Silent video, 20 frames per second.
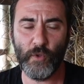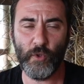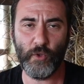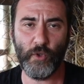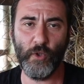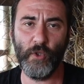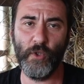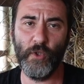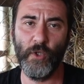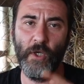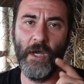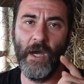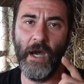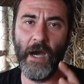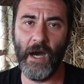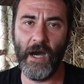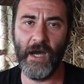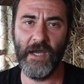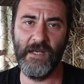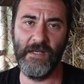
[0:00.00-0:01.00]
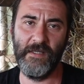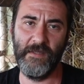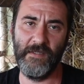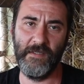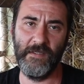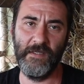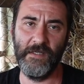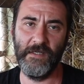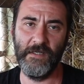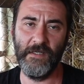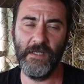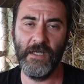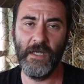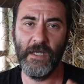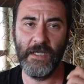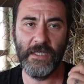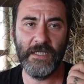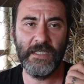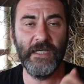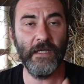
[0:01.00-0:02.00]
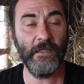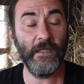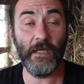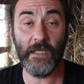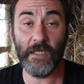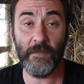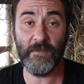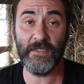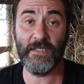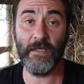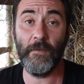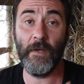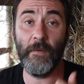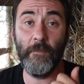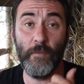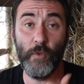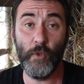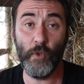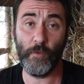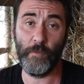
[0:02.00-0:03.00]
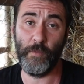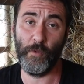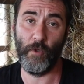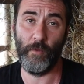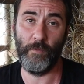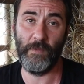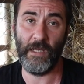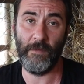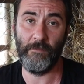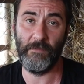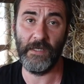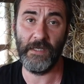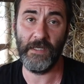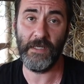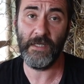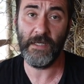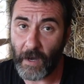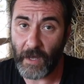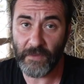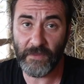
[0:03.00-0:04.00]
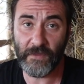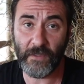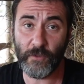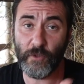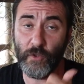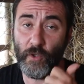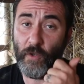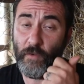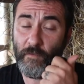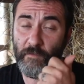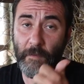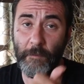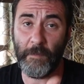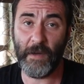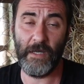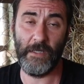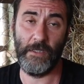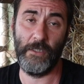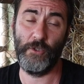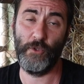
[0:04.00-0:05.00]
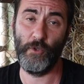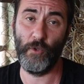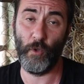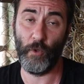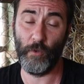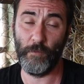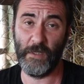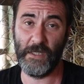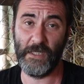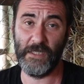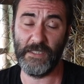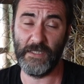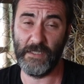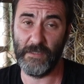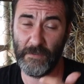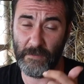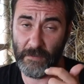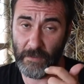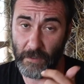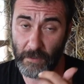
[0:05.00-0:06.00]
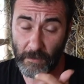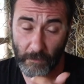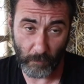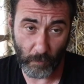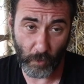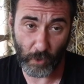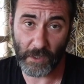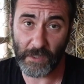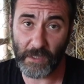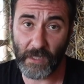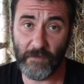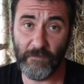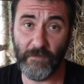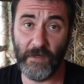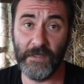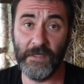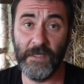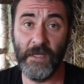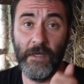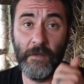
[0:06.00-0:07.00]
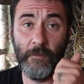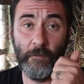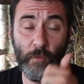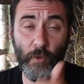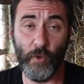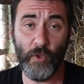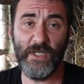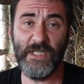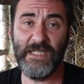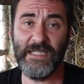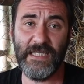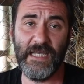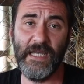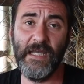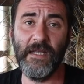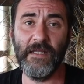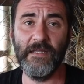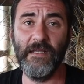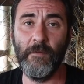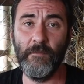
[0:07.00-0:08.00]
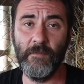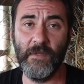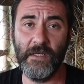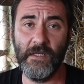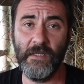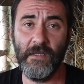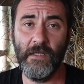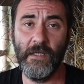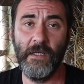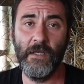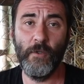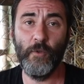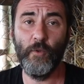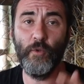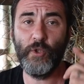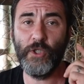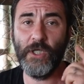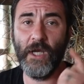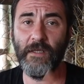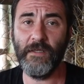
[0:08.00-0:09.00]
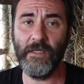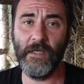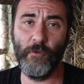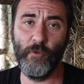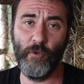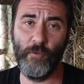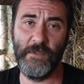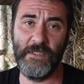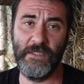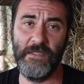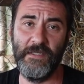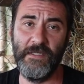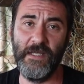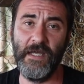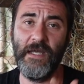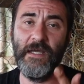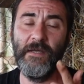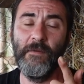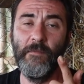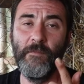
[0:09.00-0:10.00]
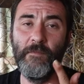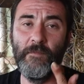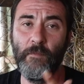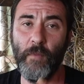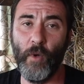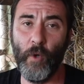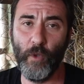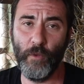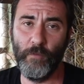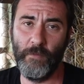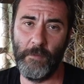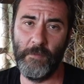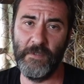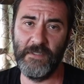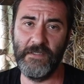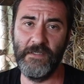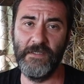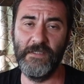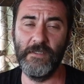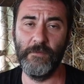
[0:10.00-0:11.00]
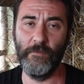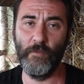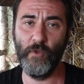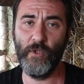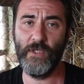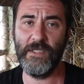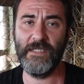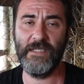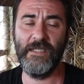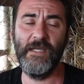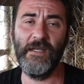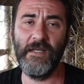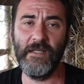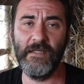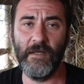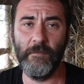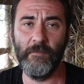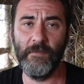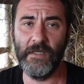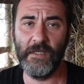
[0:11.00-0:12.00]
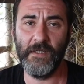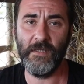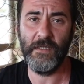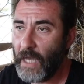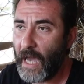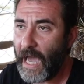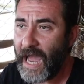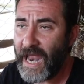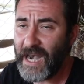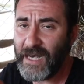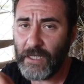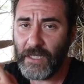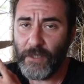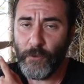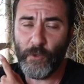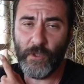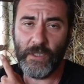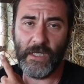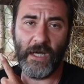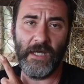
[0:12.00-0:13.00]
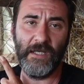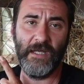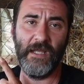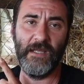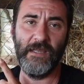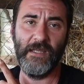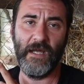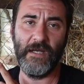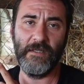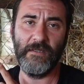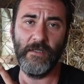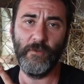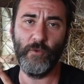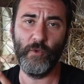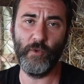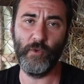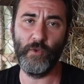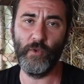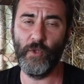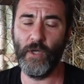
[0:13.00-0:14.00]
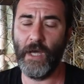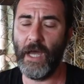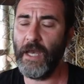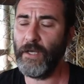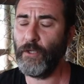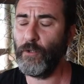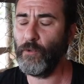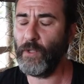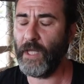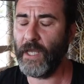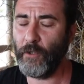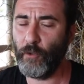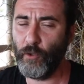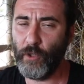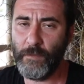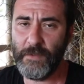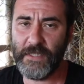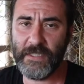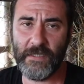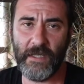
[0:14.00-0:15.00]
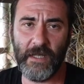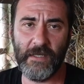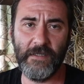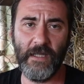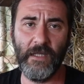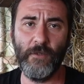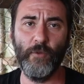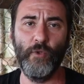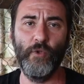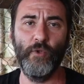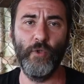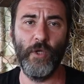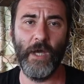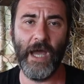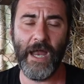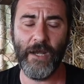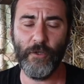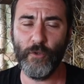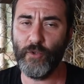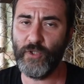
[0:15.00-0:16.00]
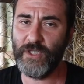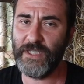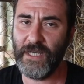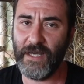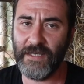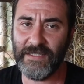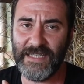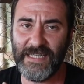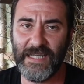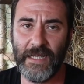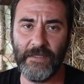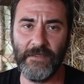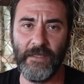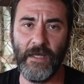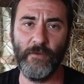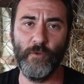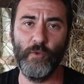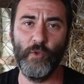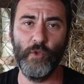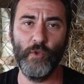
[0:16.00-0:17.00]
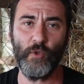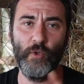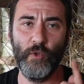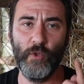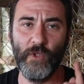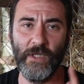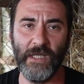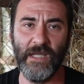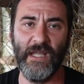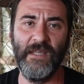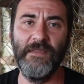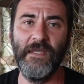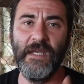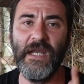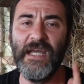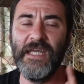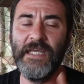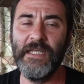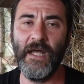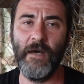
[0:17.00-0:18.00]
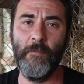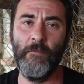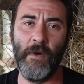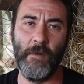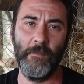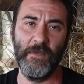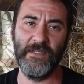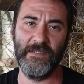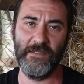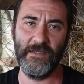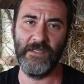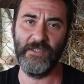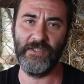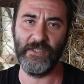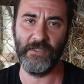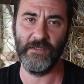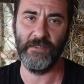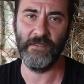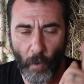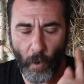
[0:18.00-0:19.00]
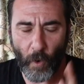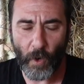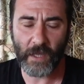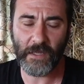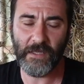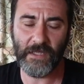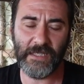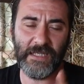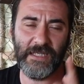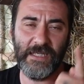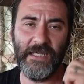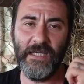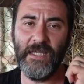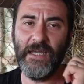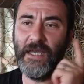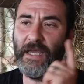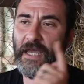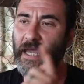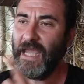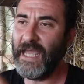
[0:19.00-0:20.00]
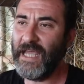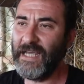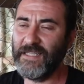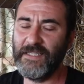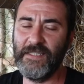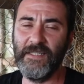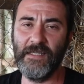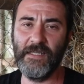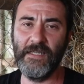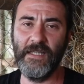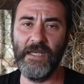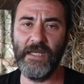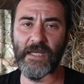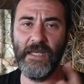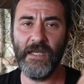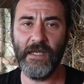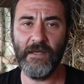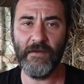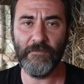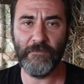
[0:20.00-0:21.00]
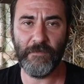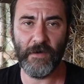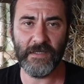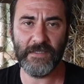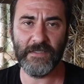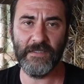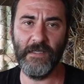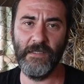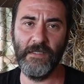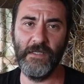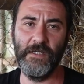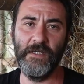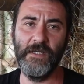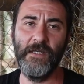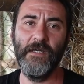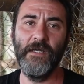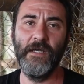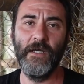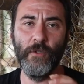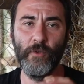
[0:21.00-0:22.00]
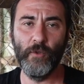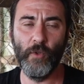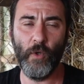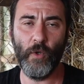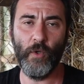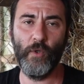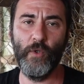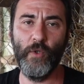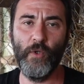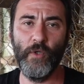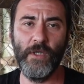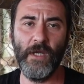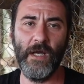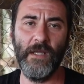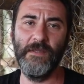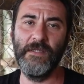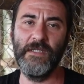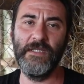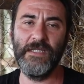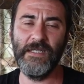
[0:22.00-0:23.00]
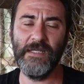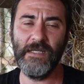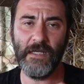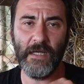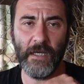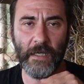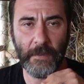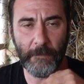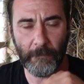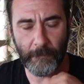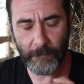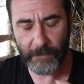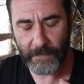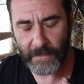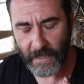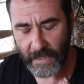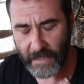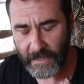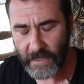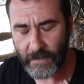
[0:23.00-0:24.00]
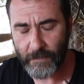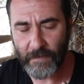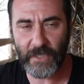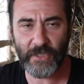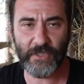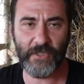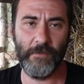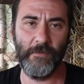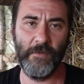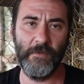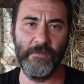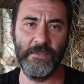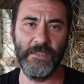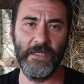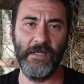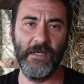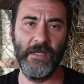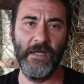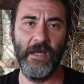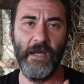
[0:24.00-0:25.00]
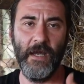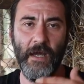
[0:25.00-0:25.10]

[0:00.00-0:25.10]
küçük ayrıntıları ya da kimi zaman büyük problemleri anlatıyor ve paylaşıyor olmak için bu kanal var. Bunu izleyen adamların üçkağıt ekonomisinde boğulmaması için bunu izleyen adamların her gün kanallarda duyduğu, her gün ekonomistlerden duyduğu, her gün siyasilerden duyduğu yalanlara inanmaması için oradaki eksikleri, fazlaları, doğruyu, yanlışı kendi meşrebimce